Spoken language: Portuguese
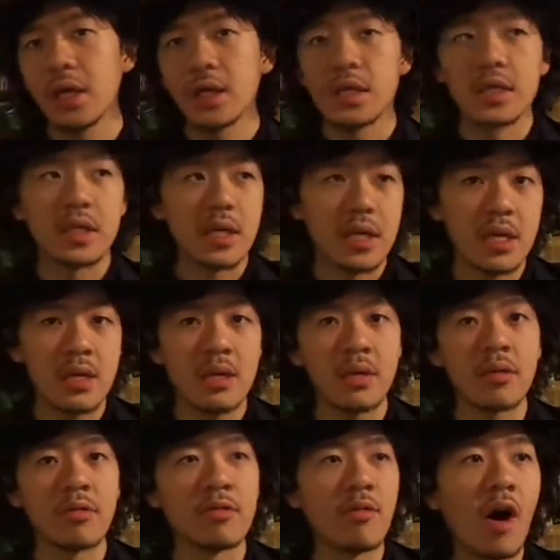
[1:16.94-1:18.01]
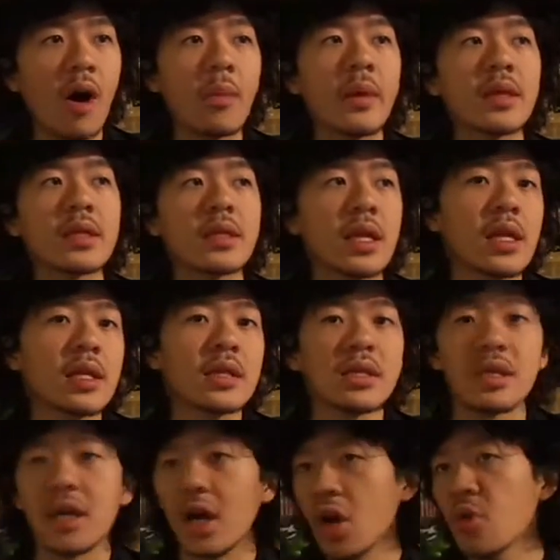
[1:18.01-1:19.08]
Sim, um homem de
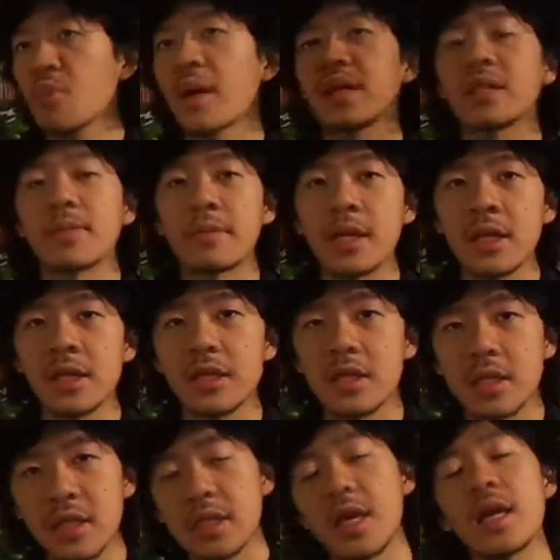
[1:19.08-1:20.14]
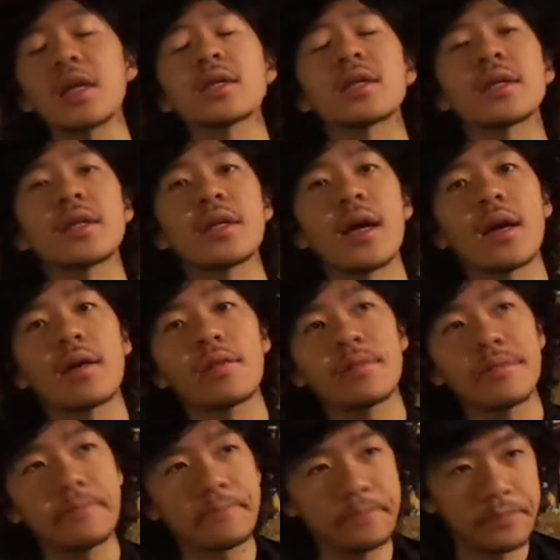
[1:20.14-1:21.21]
religião, mas também de ciência.
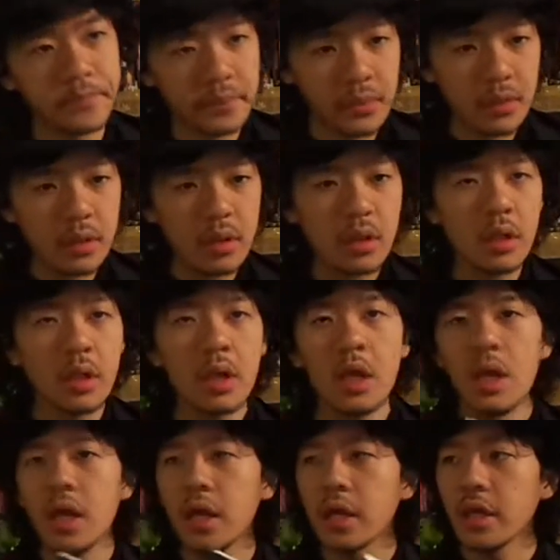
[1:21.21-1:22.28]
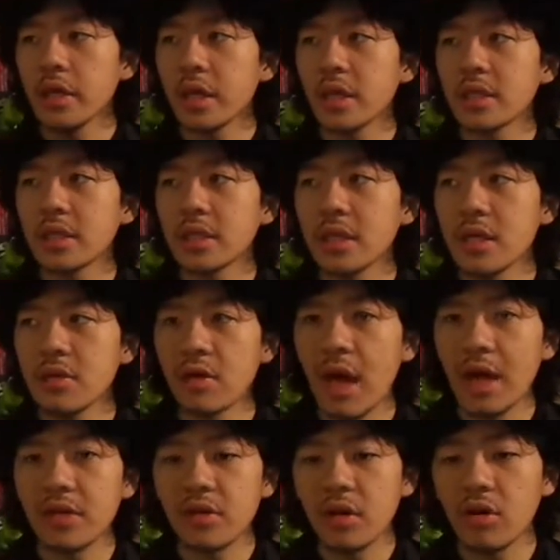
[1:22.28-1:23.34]
E, neste, e
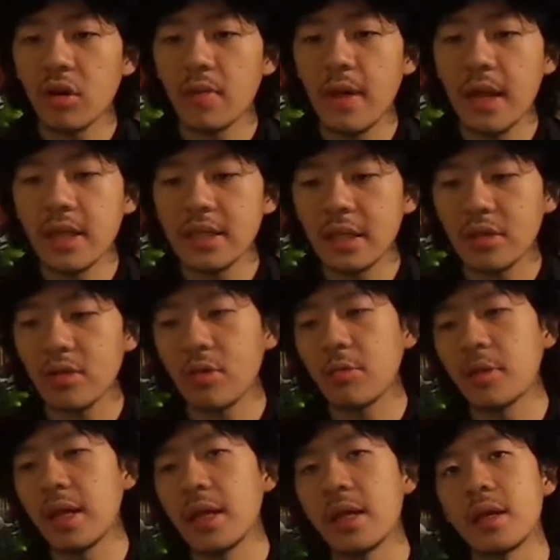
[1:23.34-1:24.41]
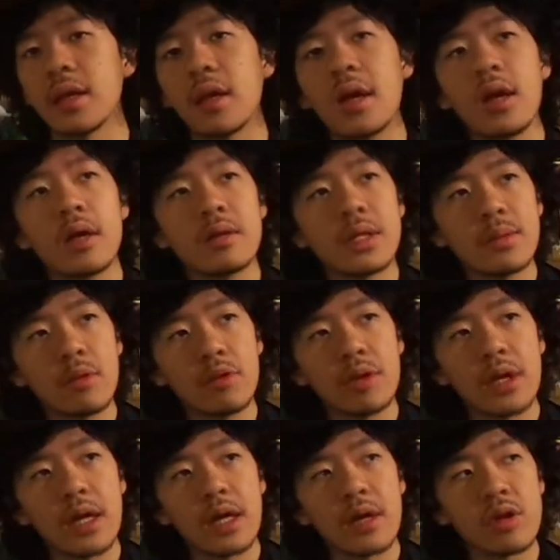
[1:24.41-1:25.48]
a história começa com ele se
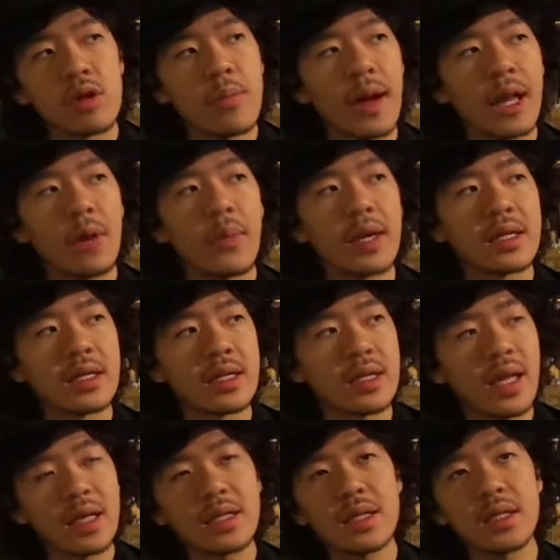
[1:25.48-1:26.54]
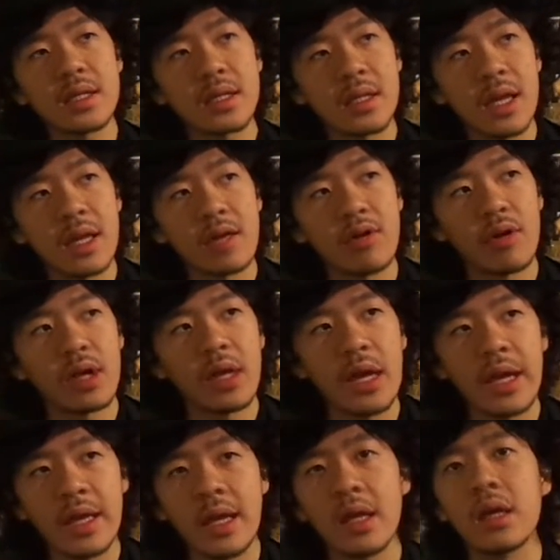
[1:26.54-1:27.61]
mudando para uma cidadezinha
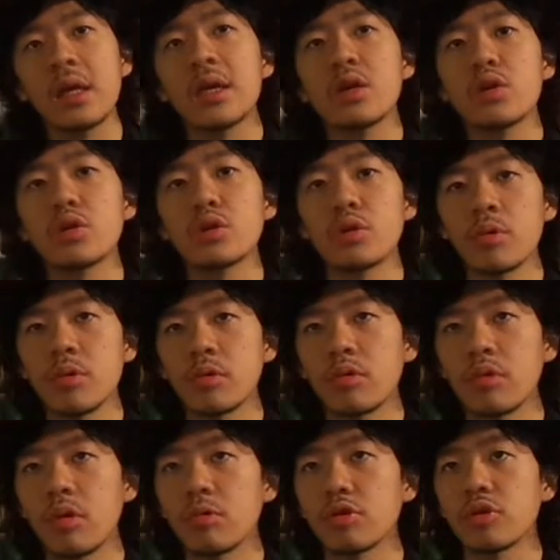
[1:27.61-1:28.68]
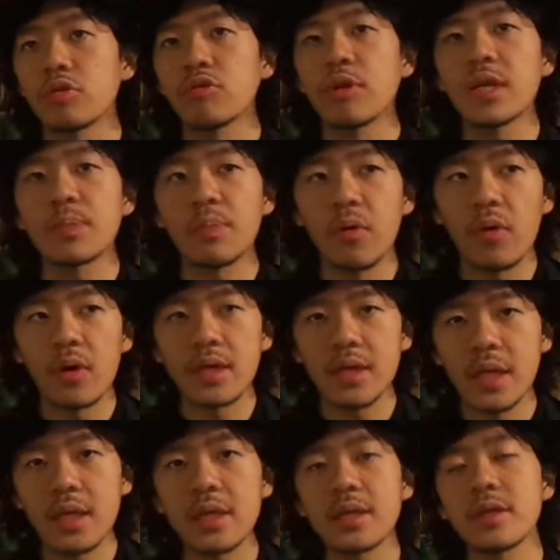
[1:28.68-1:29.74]
litorânea junto com sua
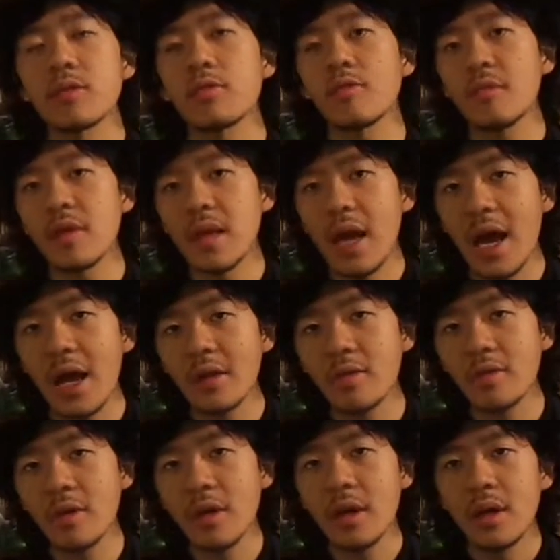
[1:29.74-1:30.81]
esposa, seu cunhado,